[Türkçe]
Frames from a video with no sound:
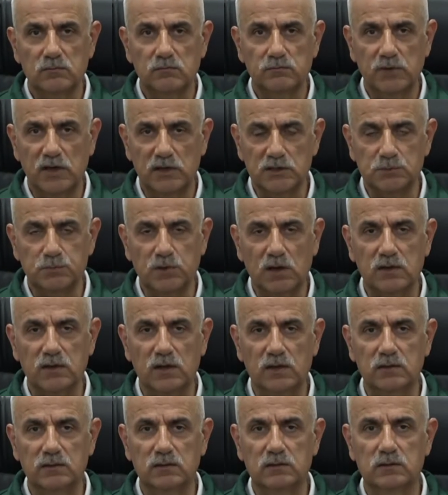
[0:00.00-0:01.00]
beş
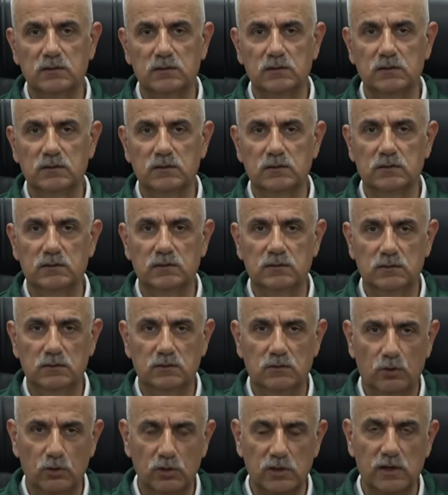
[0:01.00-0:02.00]
bakan
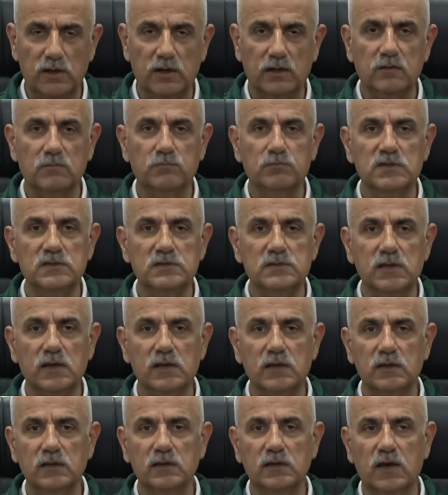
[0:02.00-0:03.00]
olarak
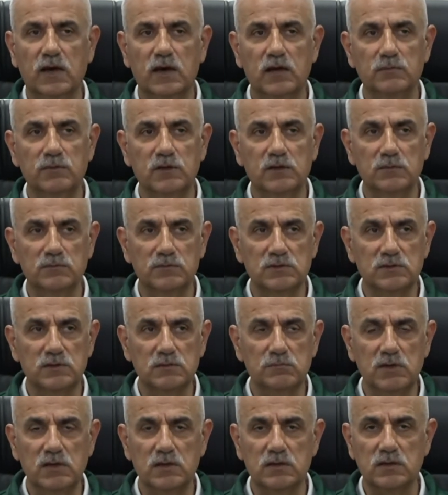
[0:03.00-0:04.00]
bizleri her
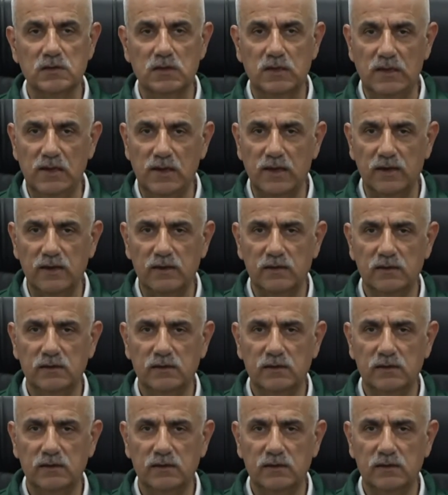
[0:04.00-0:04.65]
birimizi bir ile